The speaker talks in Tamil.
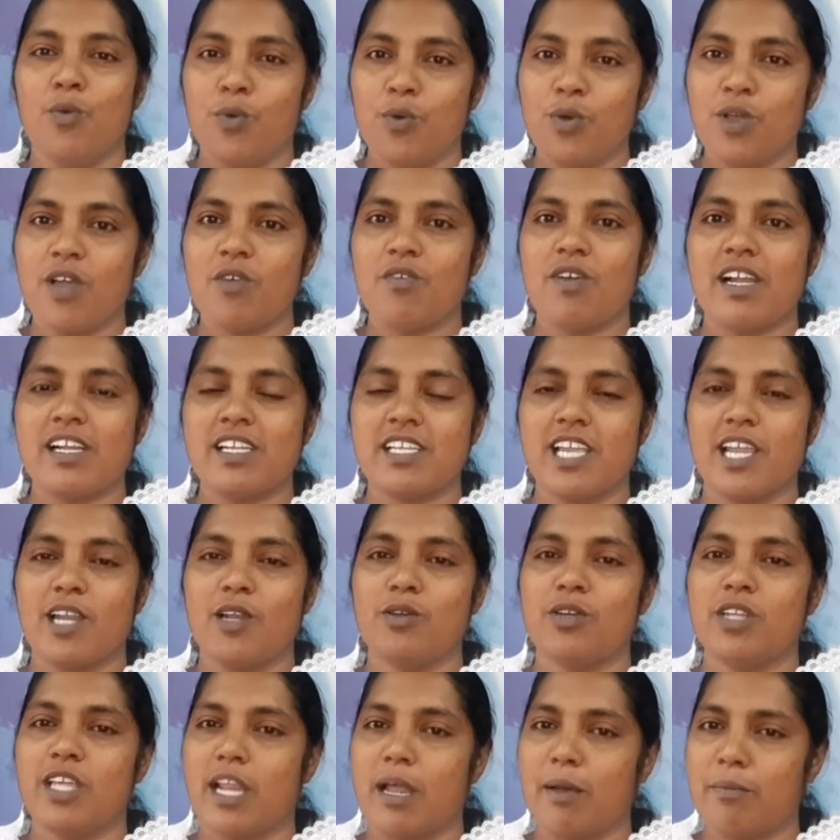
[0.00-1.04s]
உங்கள்
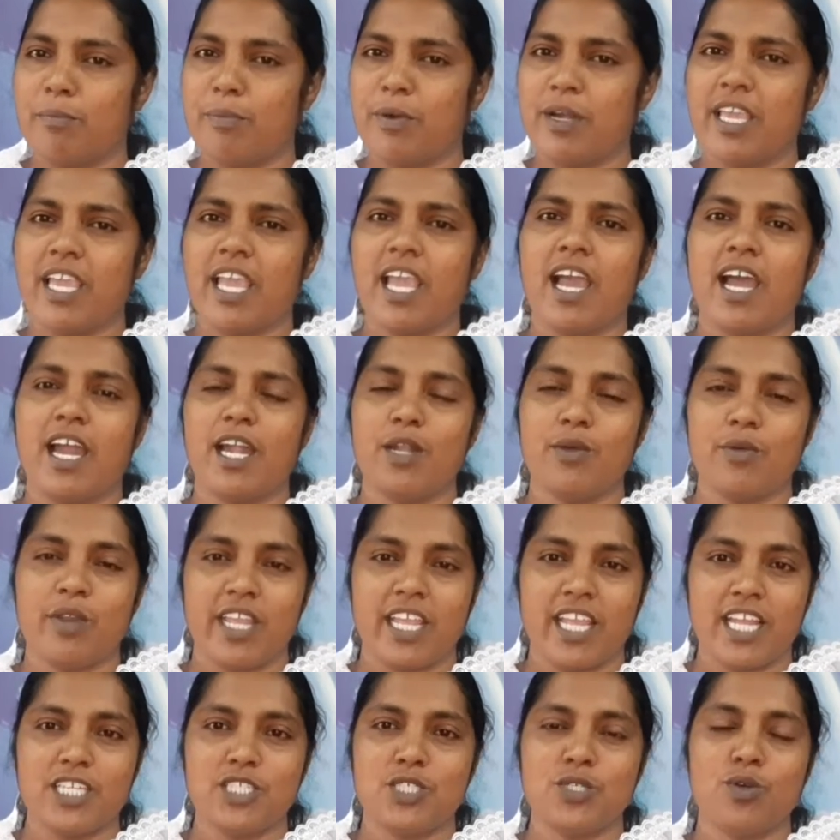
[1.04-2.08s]
வாழ்க்கையிலும் நீர் அப்படியே
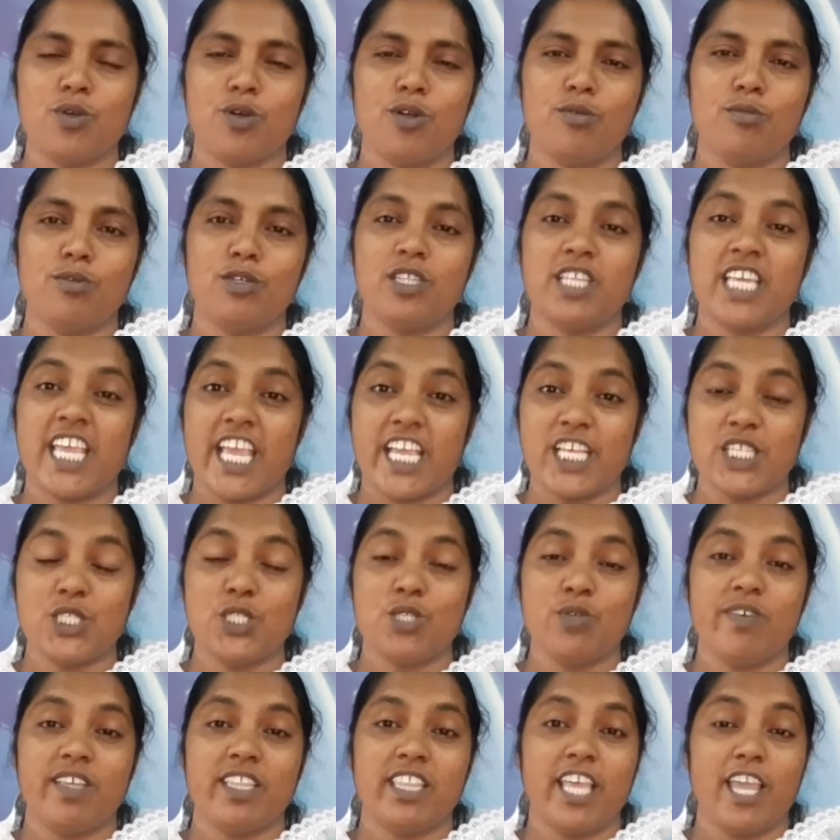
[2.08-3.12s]
ஆண்டவரை ஏற்றுக்கொள்ளும் பொழுது
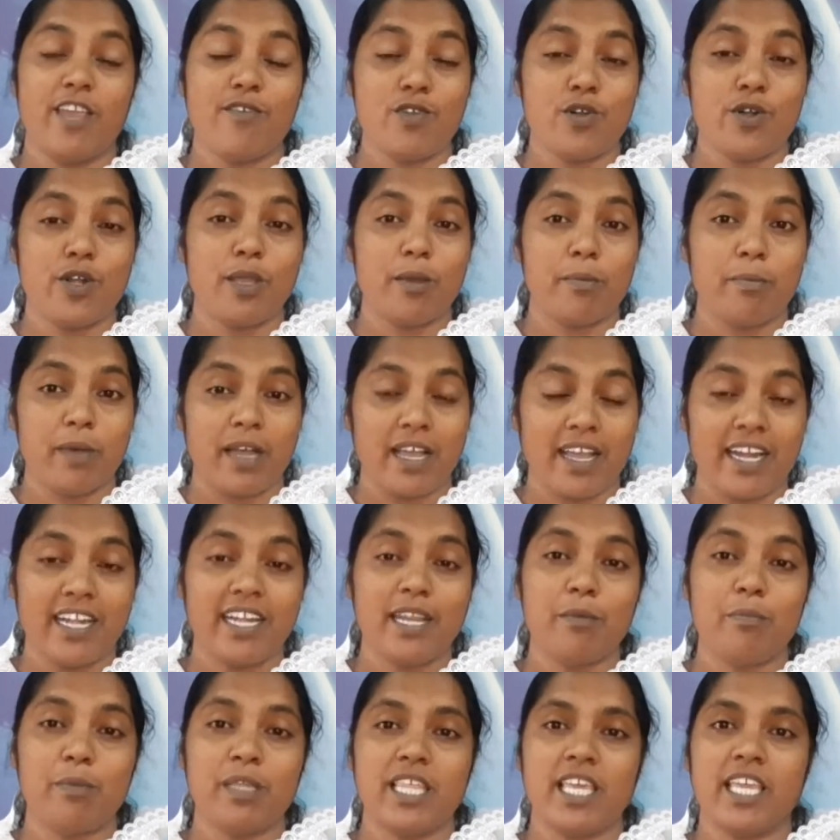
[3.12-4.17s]
இயேசுவ தேவனுடைய மகன்
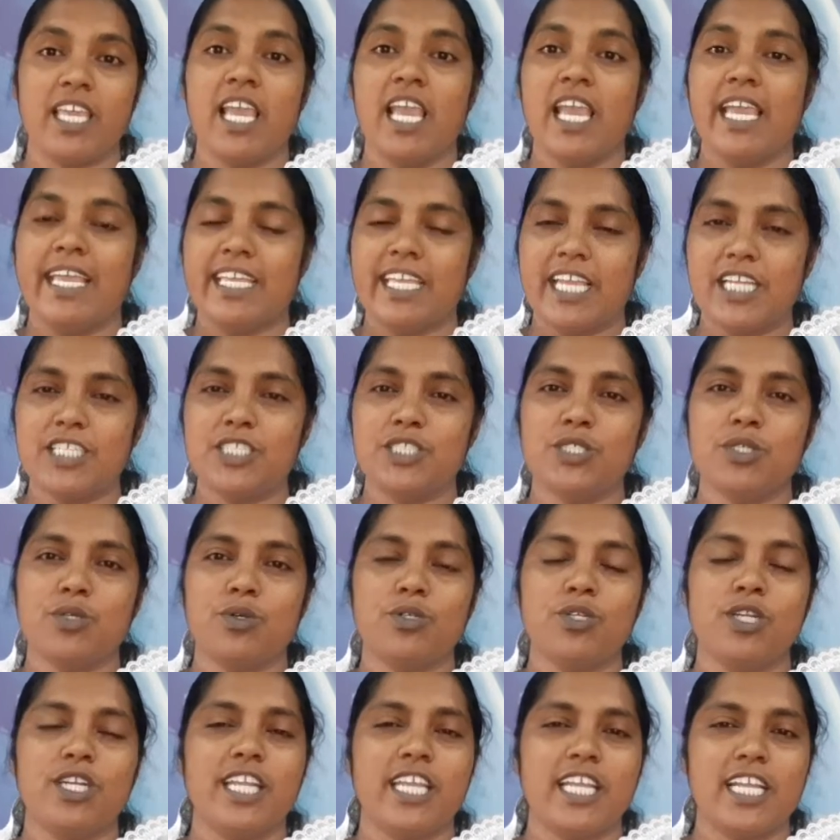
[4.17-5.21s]
என்பதை
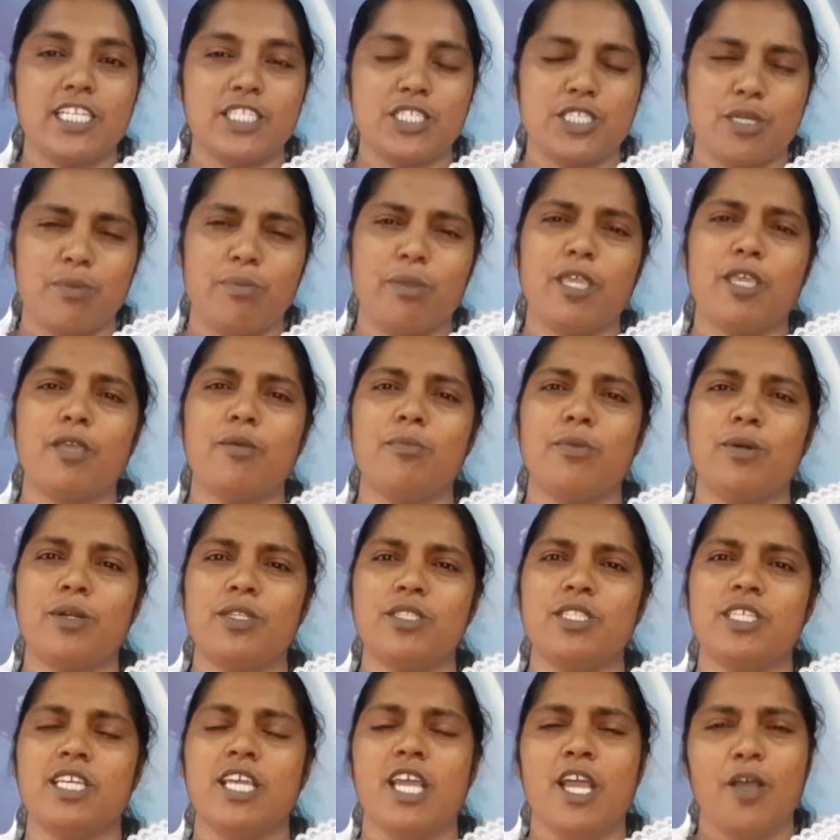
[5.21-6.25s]
ஏற்றுக்கொண்டு நீங்கள் செபிக்கும்
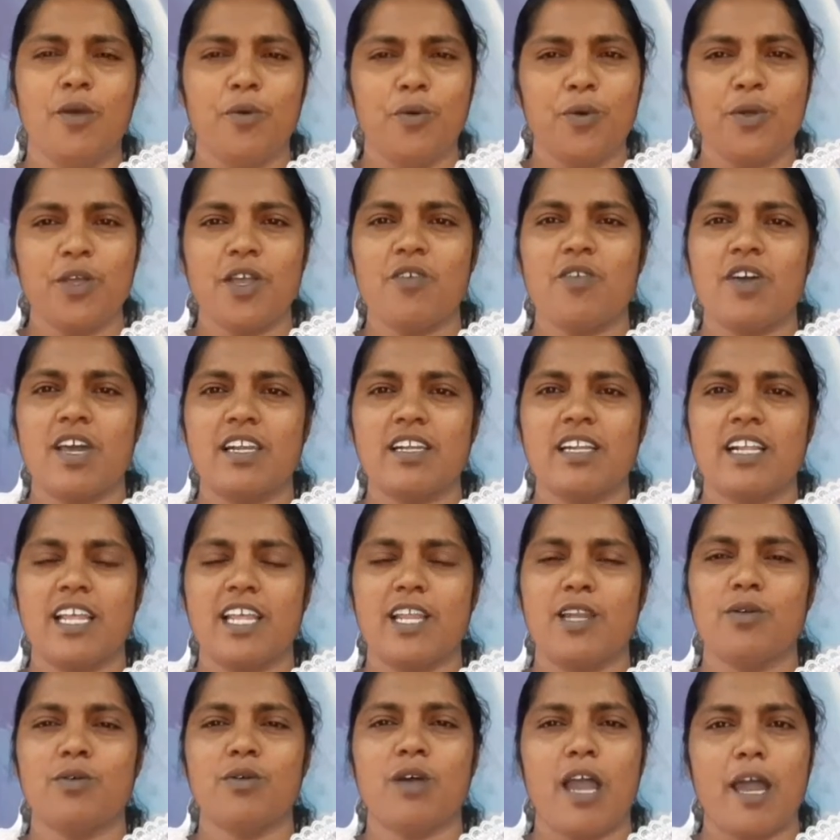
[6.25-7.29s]
பொழுது உங்கள்
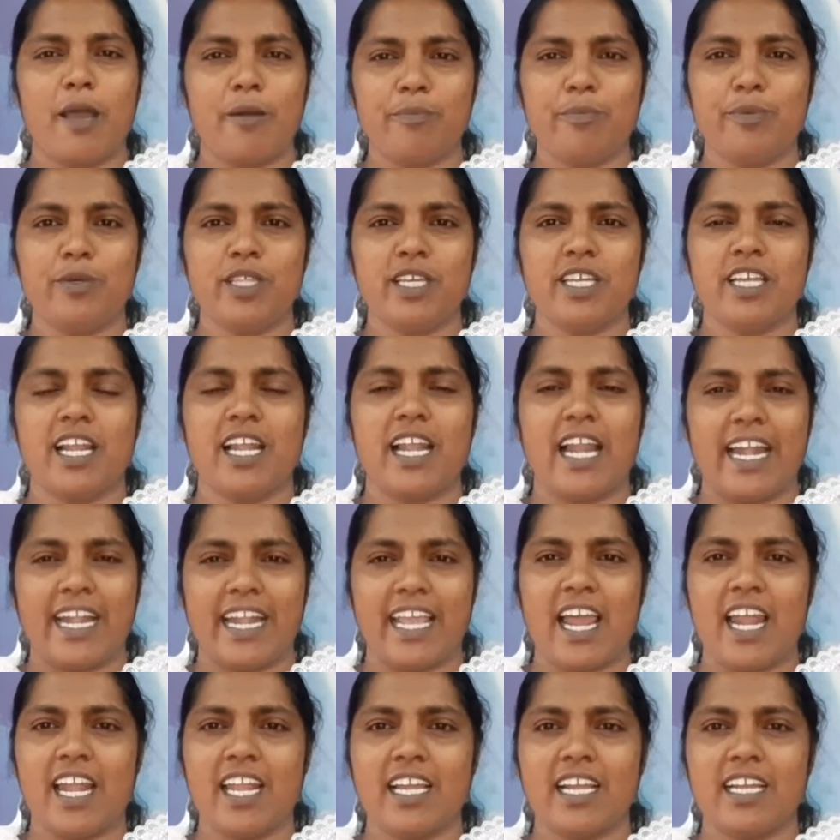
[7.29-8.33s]
வாழ்க்கையிலும் அற்புதங்கள்
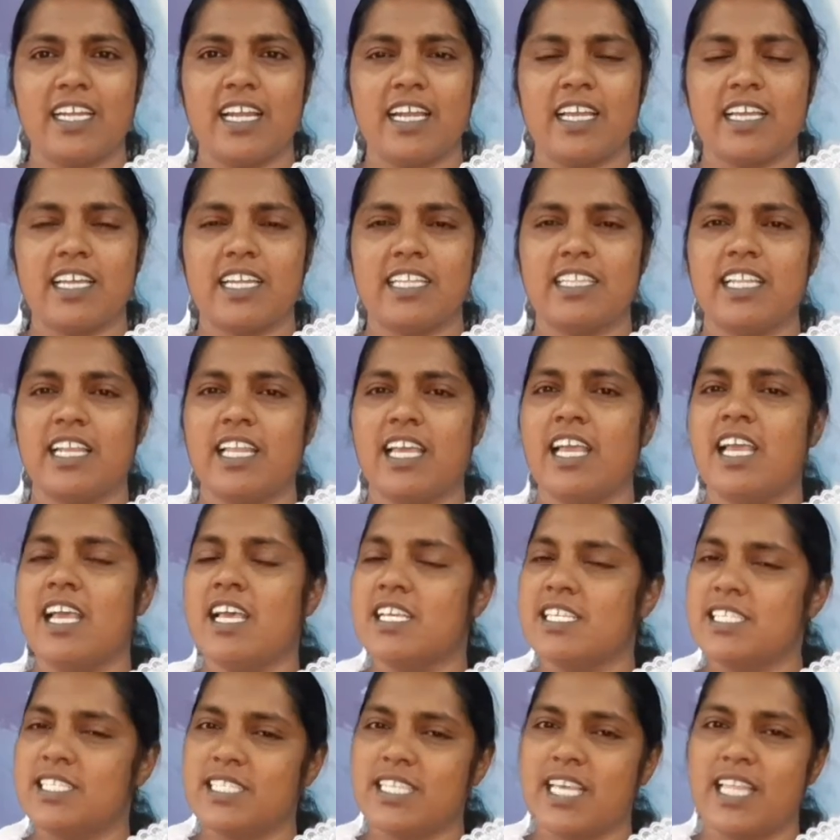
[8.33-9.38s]
அடையாளங்கள் நடக்கிறதுல
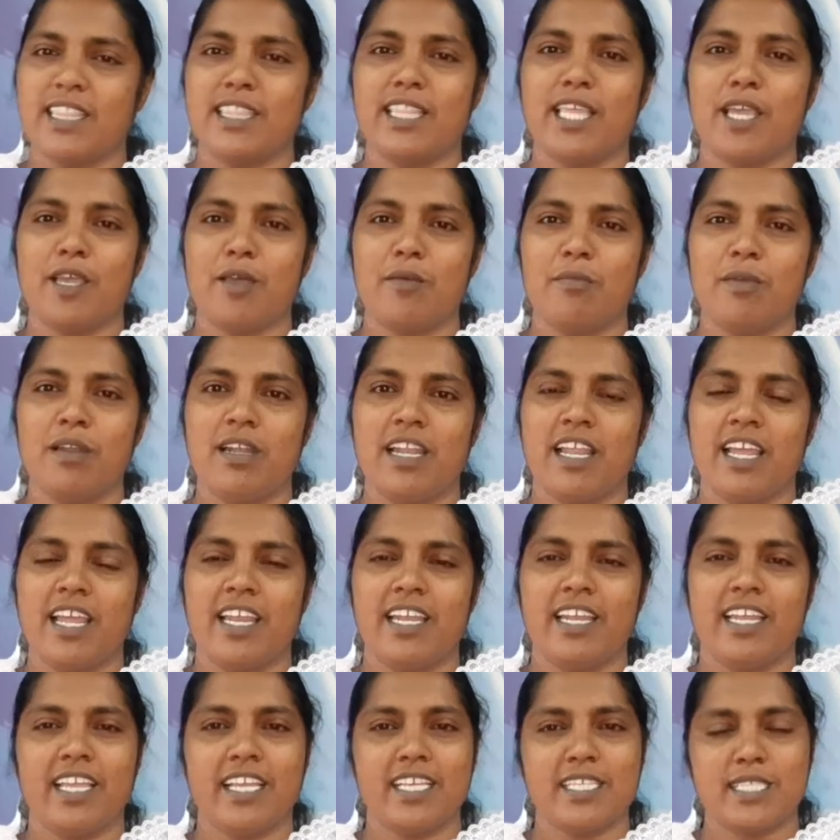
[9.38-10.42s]
சந்தேகம் இல்லை
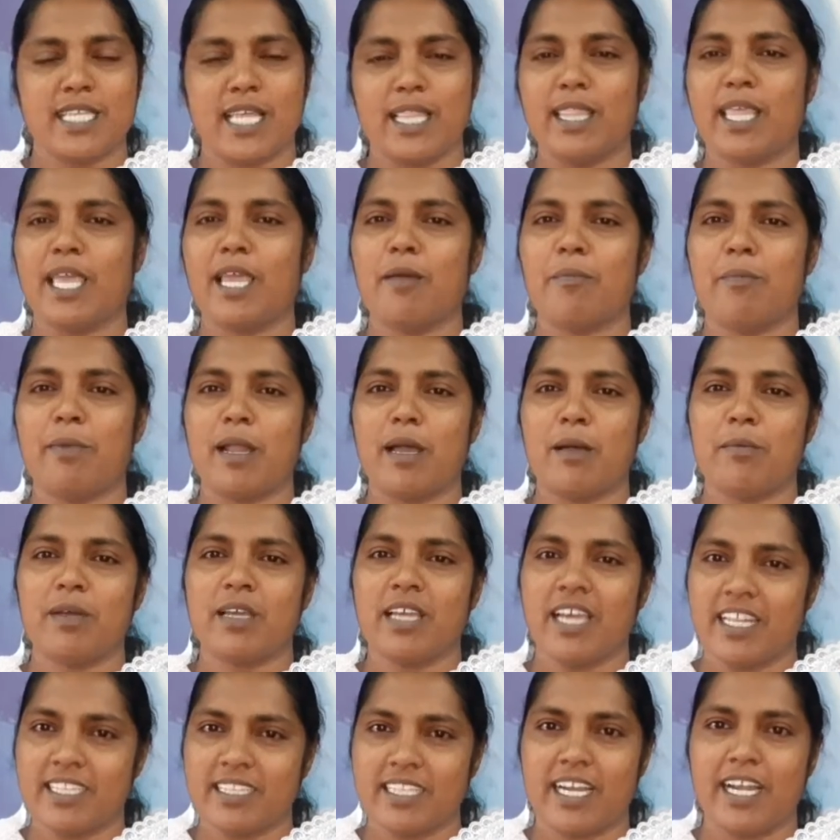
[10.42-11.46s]
நீங்கள்
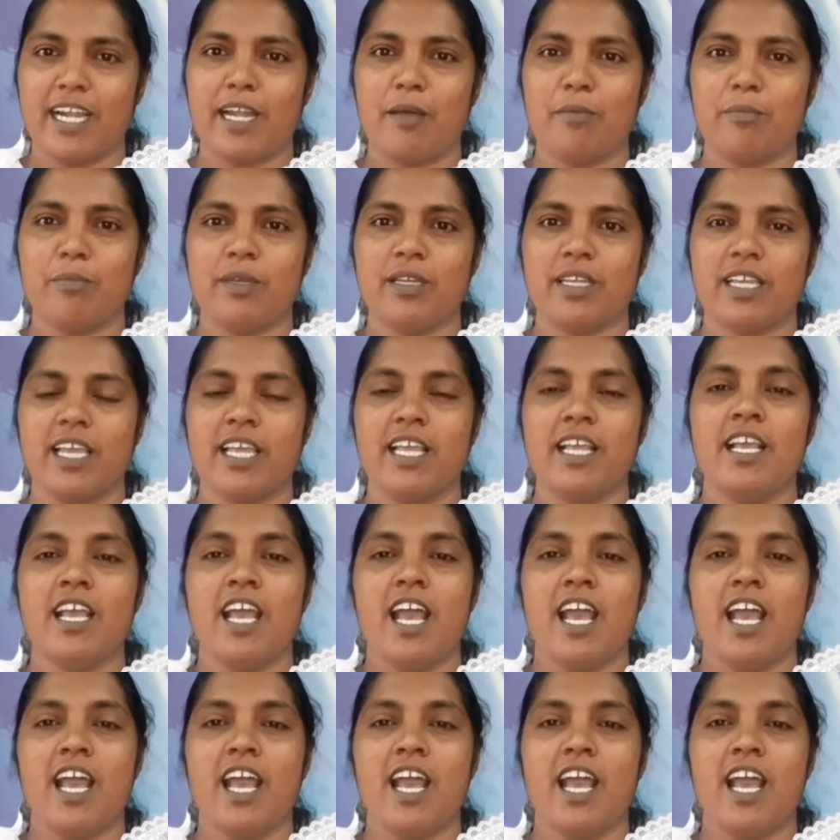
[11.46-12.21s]
சந்தேகப்படாமல் கர்த்தரை நம்புங்க